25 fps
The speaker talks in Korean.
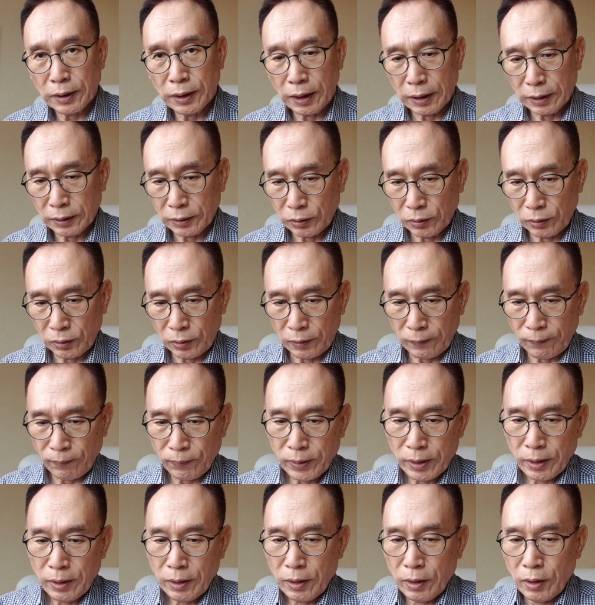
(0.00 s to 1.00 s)
강의로
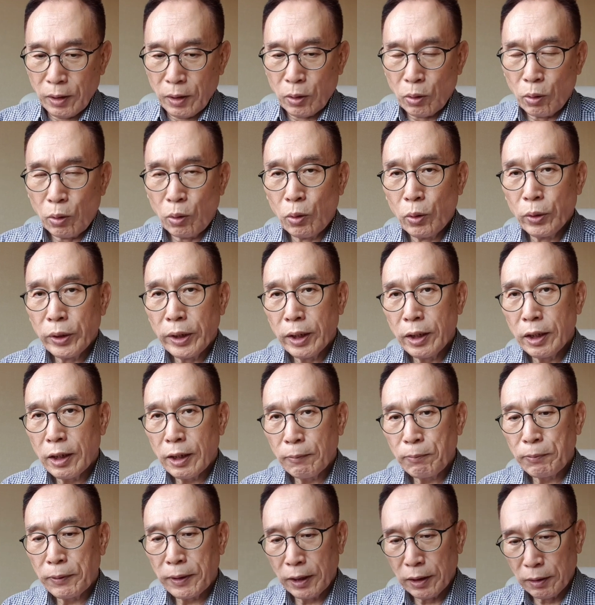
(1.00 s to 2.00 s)

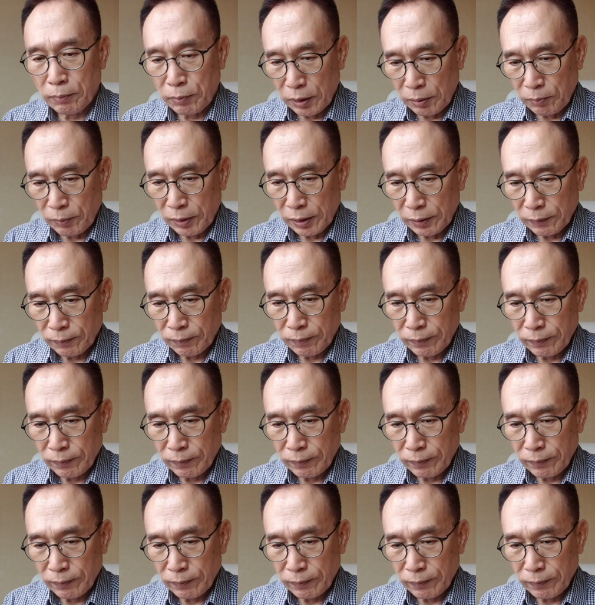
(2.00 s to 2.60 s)
오행합화의 비밀,